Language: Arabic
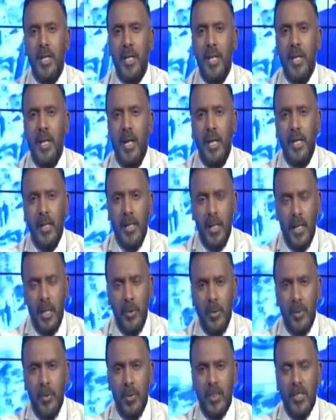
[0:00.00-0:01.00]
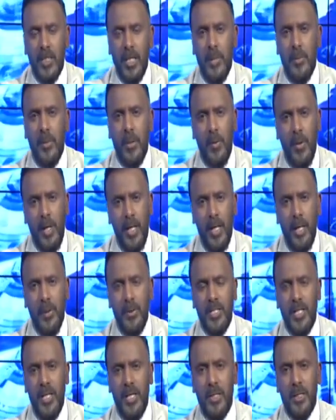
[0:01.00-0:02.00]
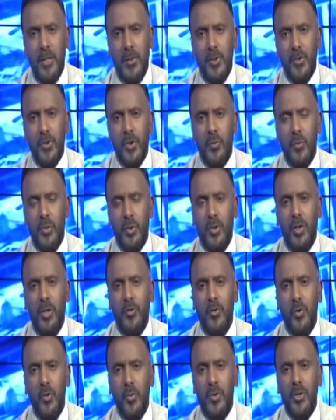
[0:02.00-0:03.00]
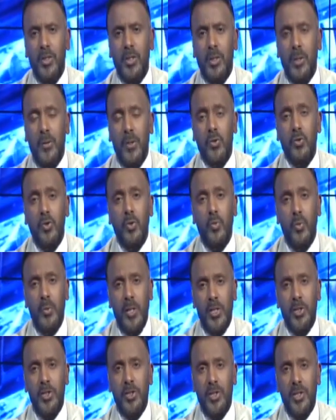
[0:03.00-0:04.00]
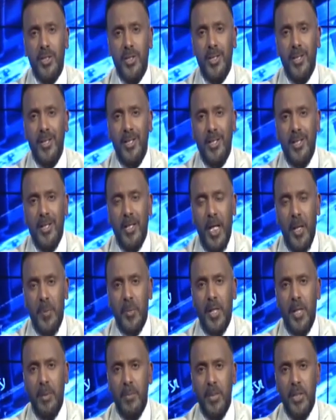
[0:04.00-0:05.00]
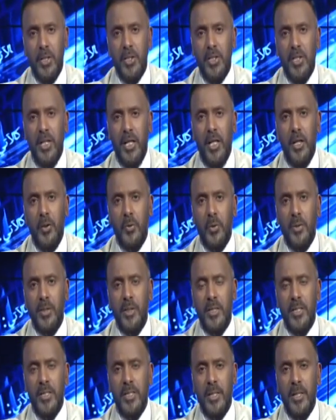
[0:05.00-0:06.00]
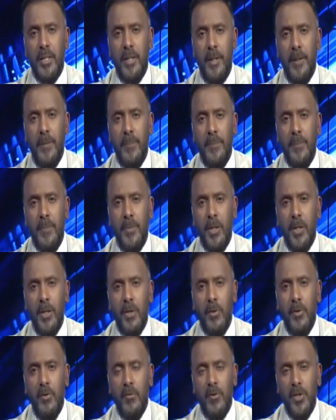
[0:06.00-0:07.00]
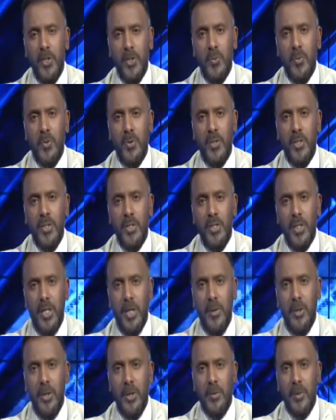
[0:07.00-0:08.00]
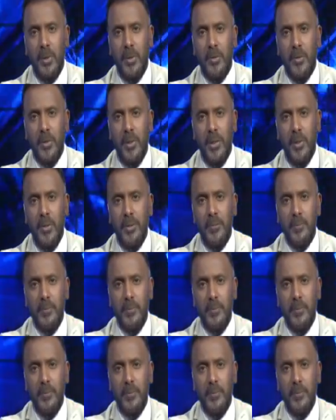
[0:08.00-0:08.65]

على رقم الواتساب أو على وسائل التواصل المختلفة يمكن التواصل المباشر عبر عمار شيلة على تويتر انستغرام فيسبوك السلام عليكم ورحمة الله